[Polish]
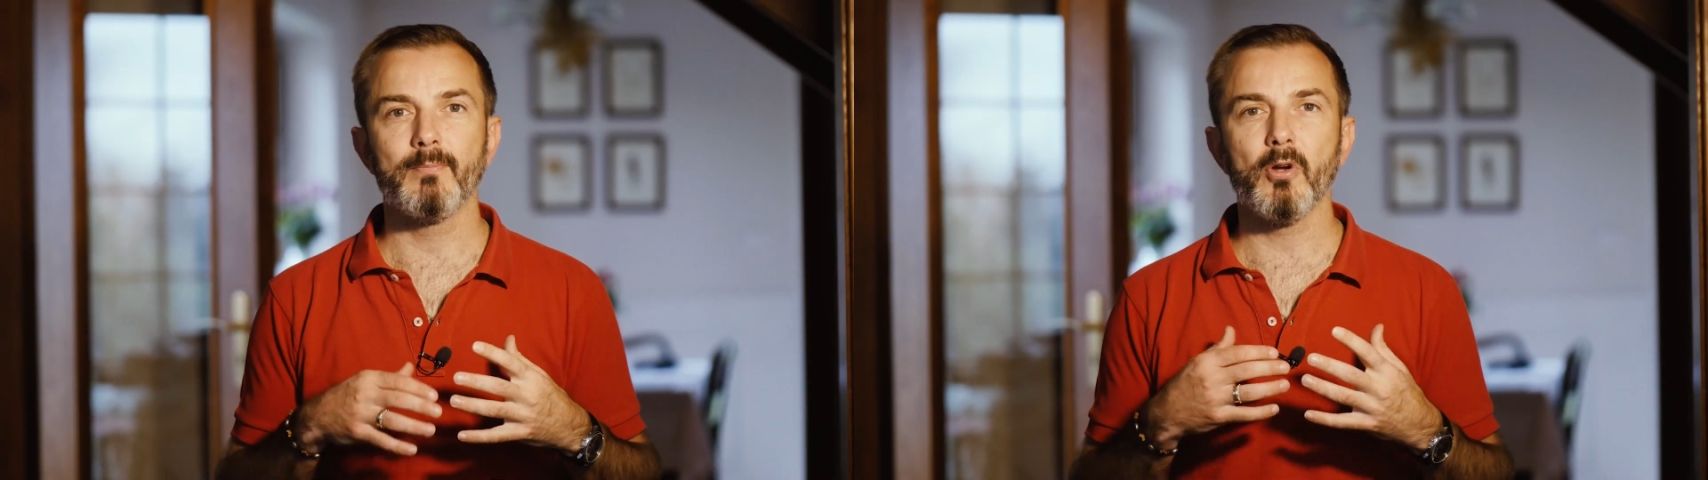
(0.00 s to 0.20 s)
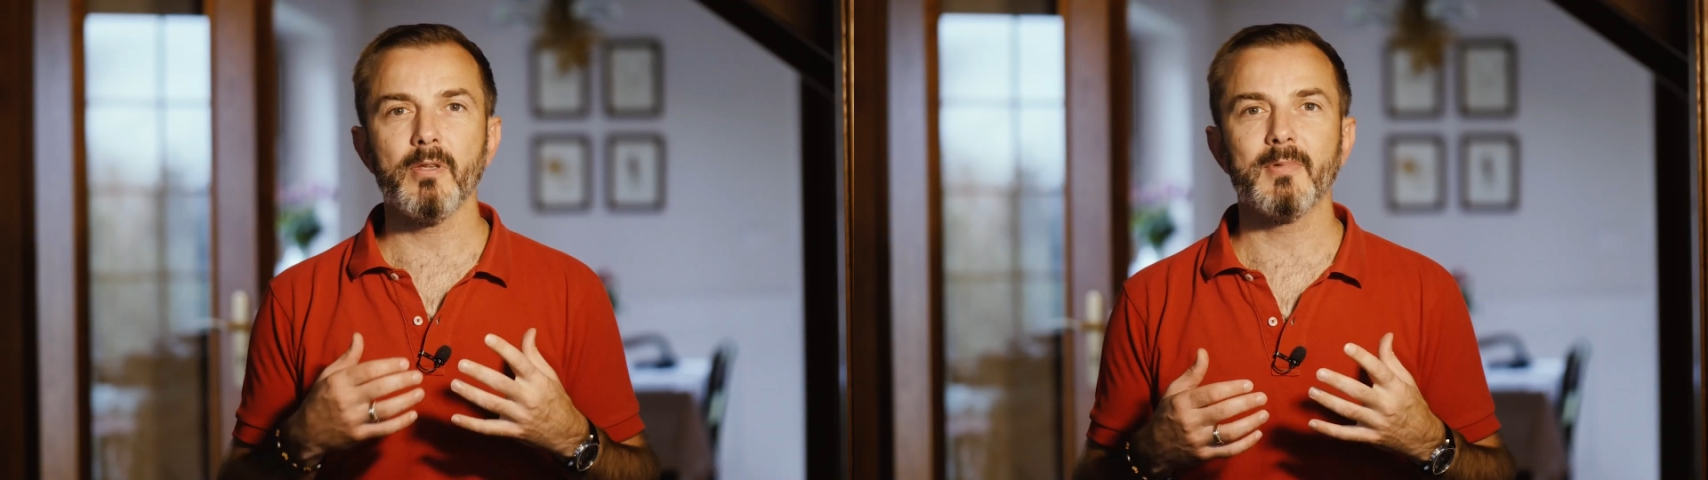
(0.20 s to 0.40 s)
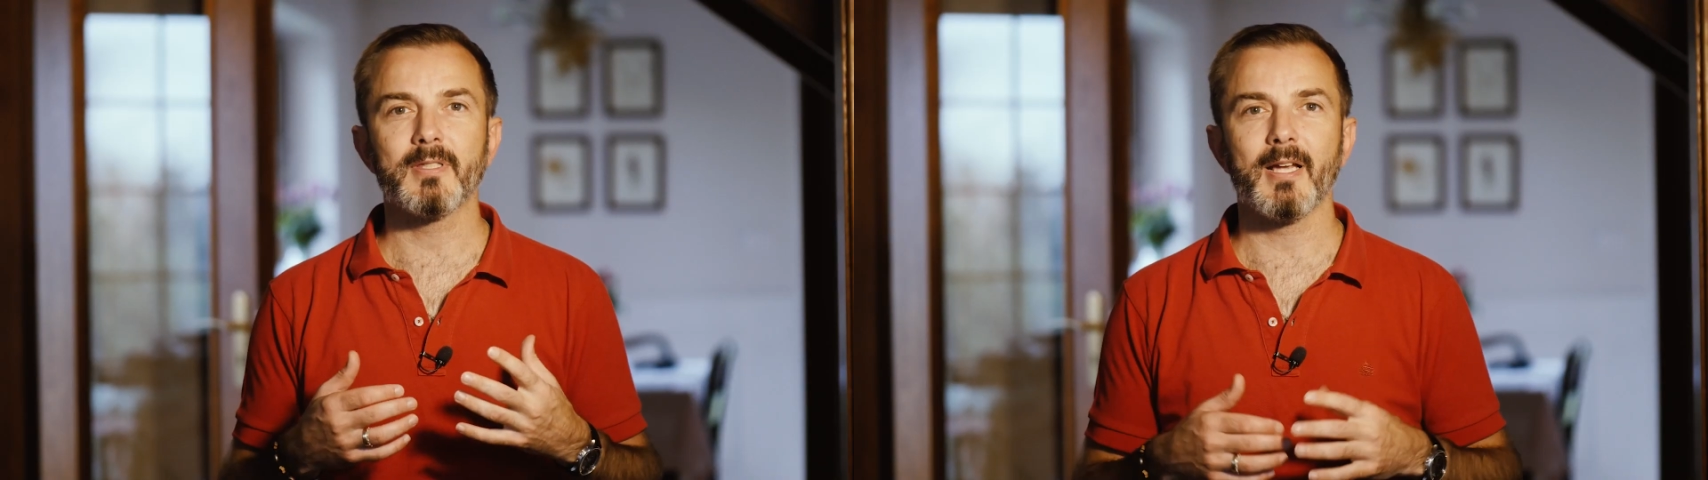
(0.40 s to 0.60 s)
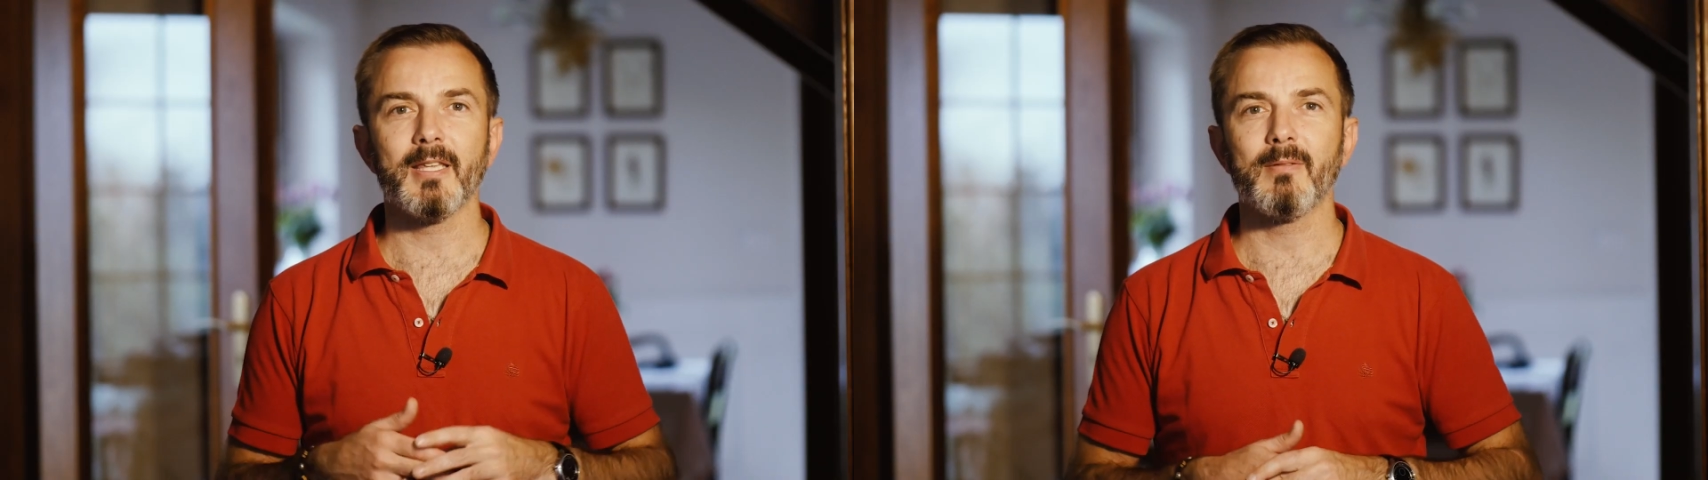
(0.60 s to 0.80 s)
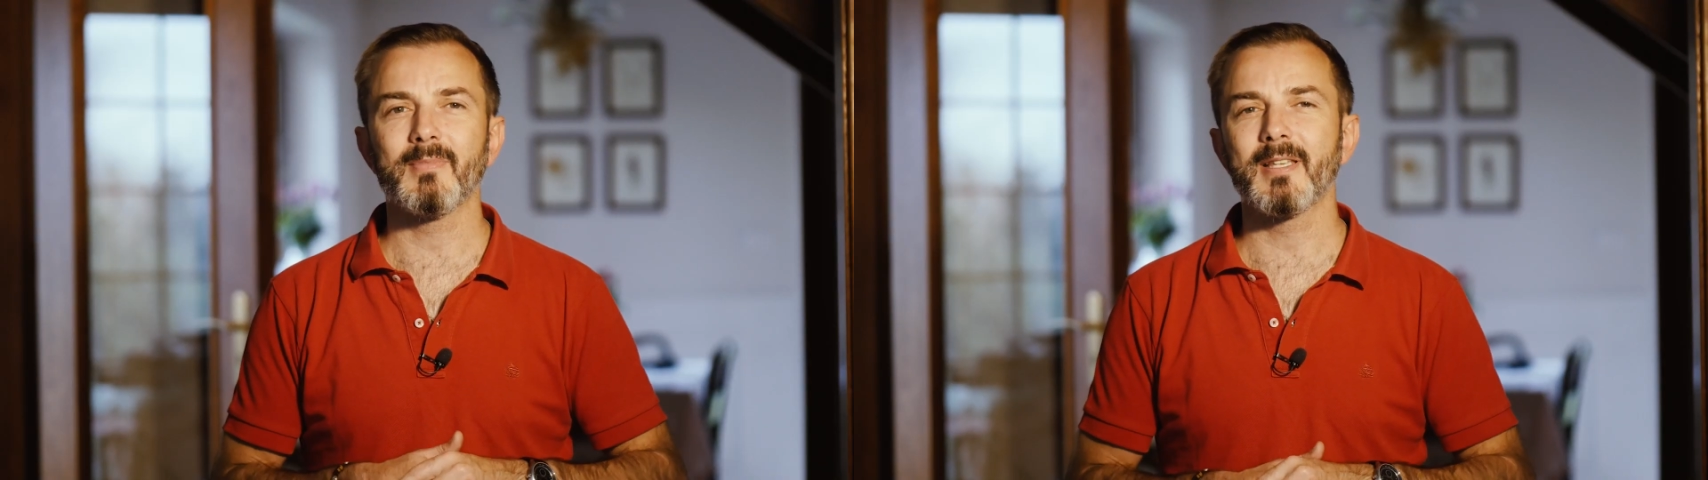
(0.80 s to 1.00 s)
moim
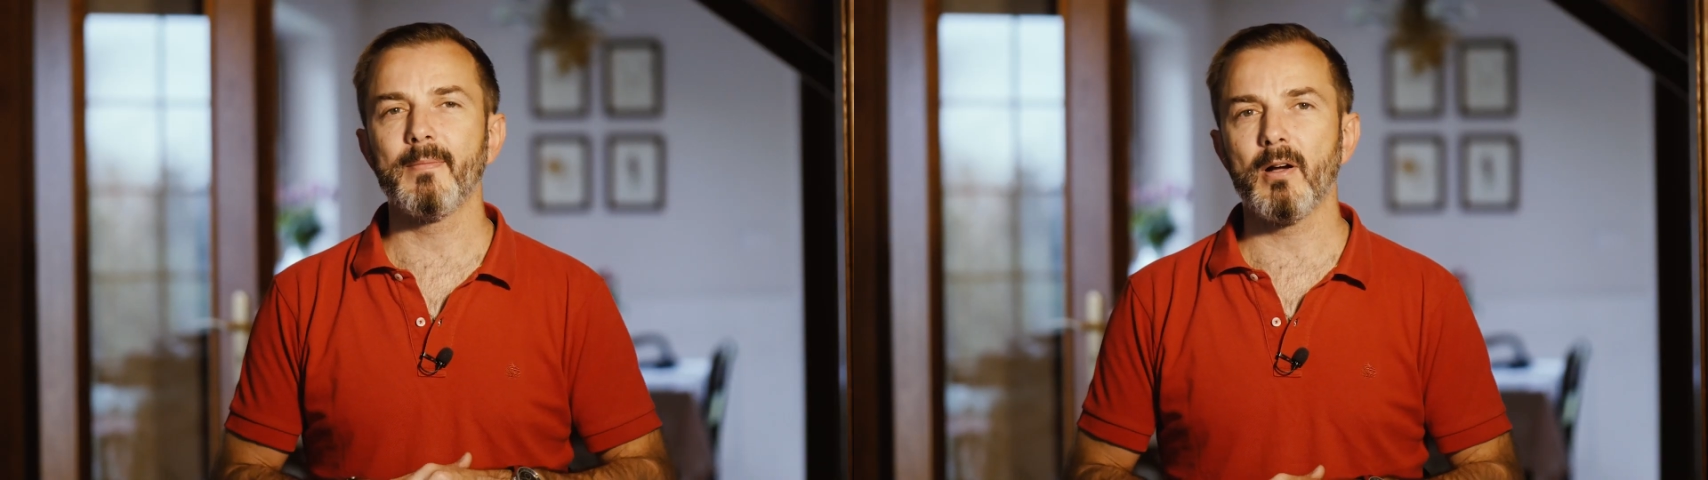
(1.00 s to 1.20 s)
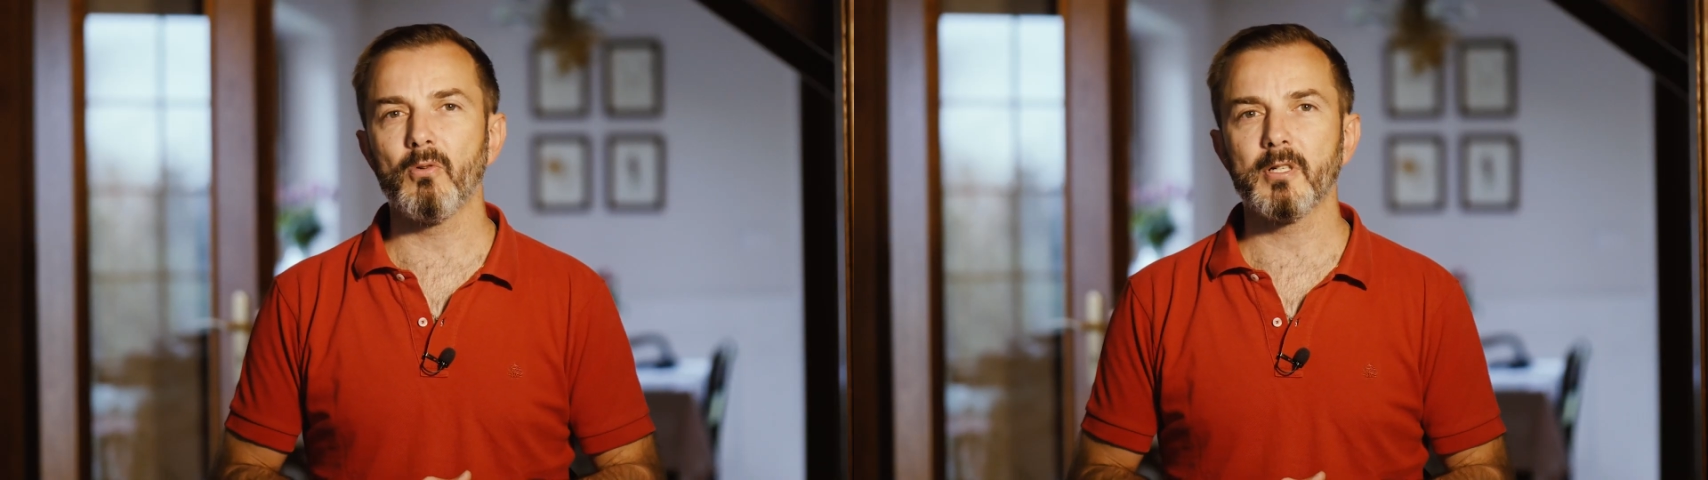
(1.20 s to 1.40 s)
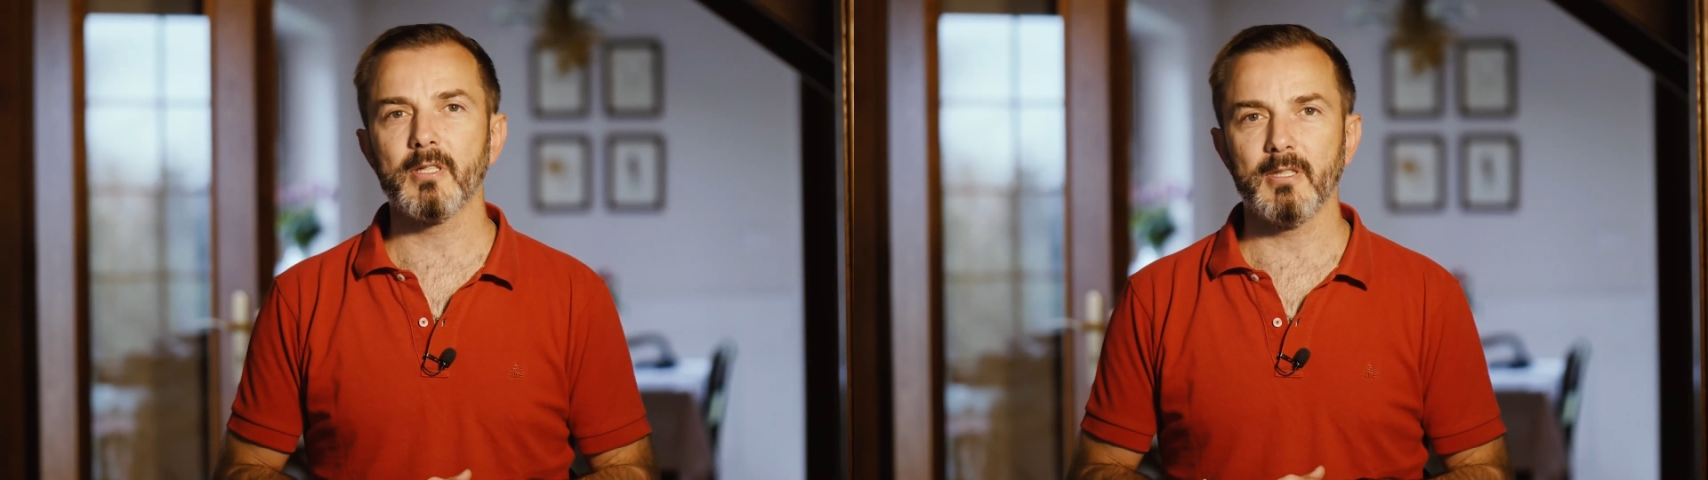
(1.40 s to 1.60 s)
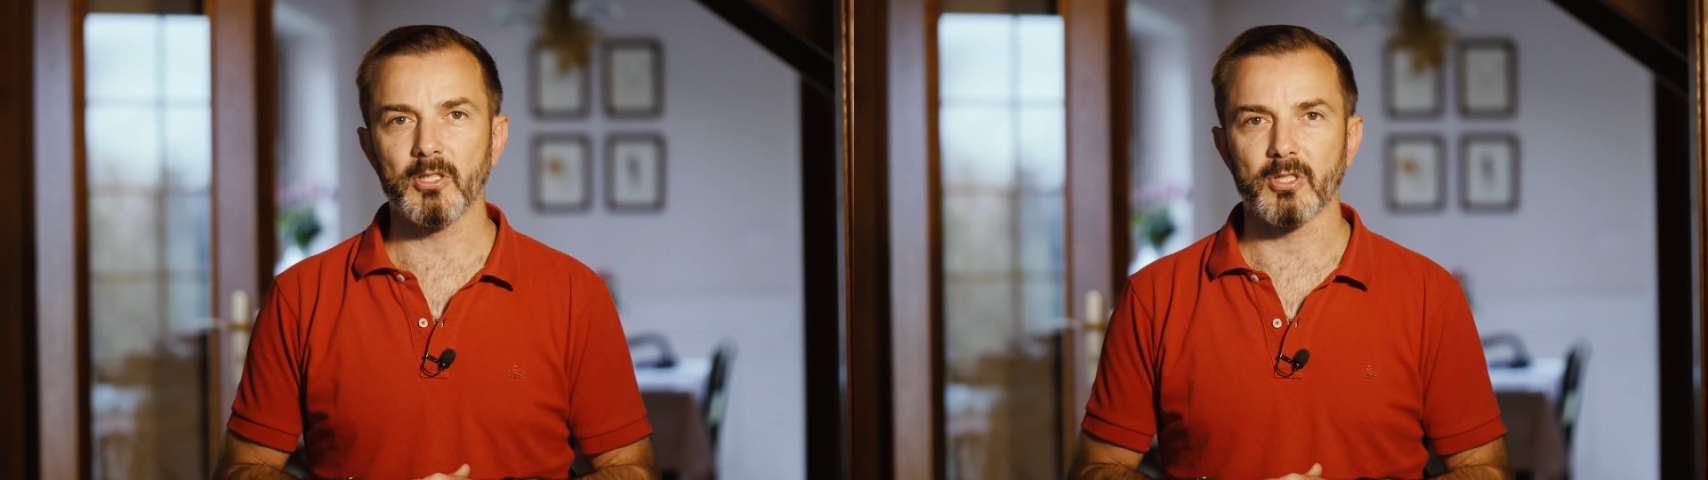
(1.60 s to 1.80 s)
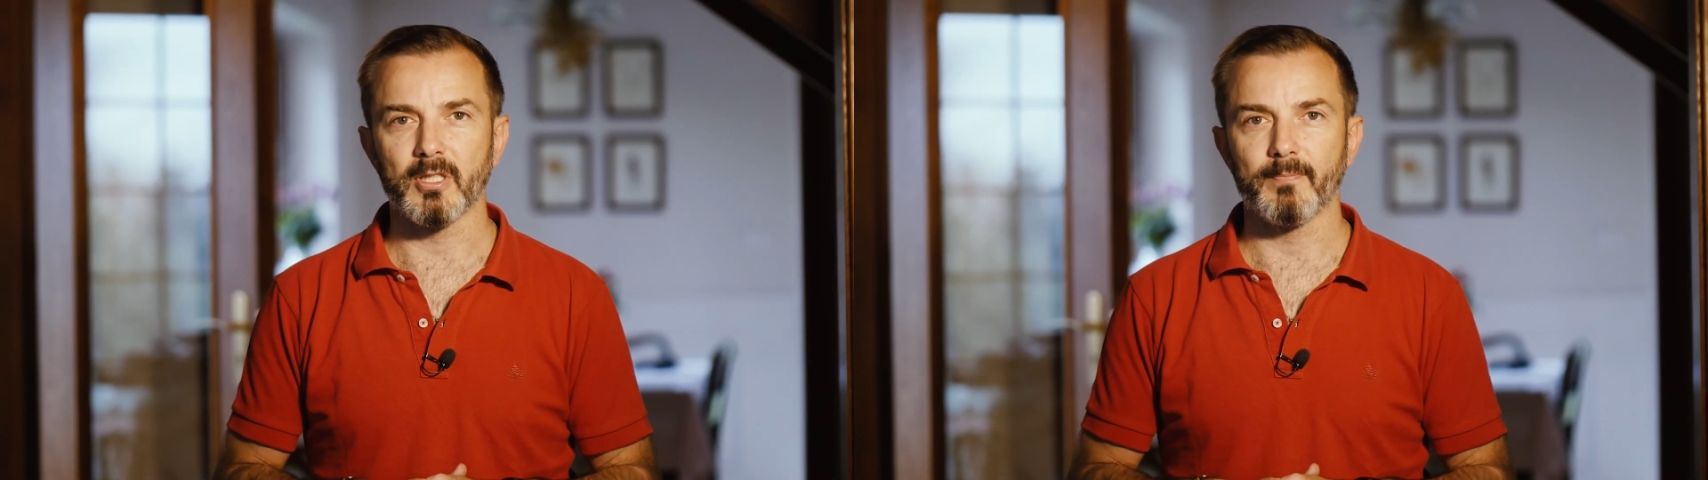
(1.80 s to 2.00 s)
zdaniem za mało
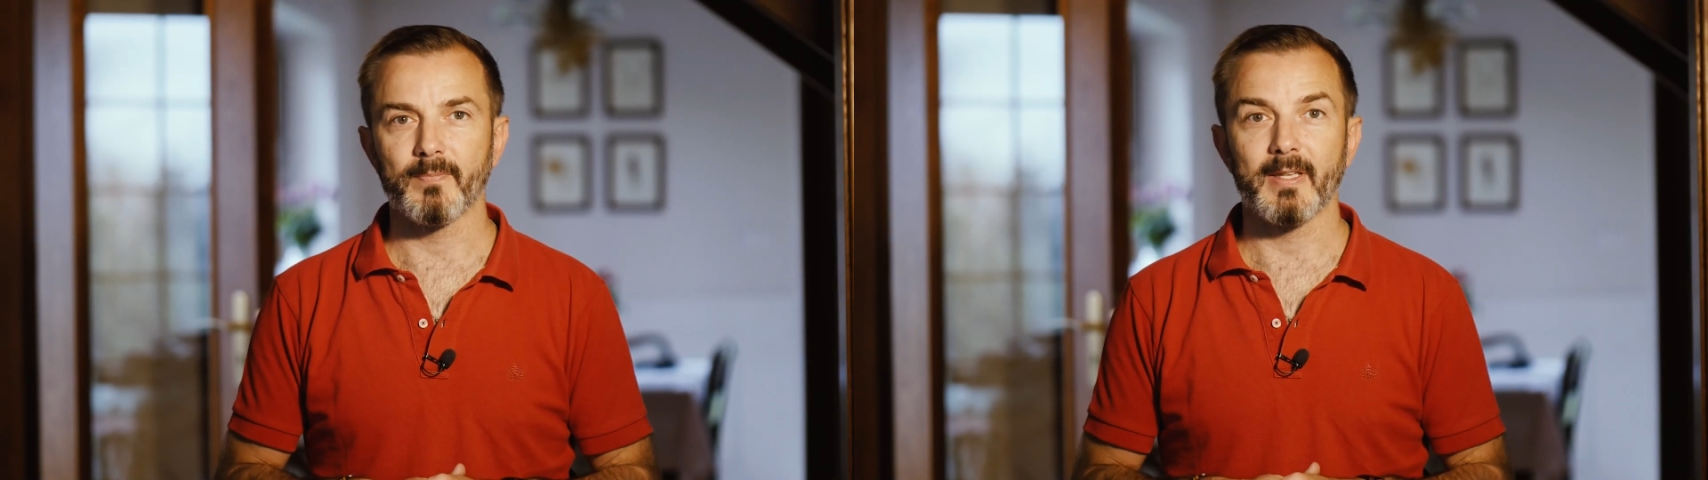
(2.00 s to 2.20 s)
krytyczny,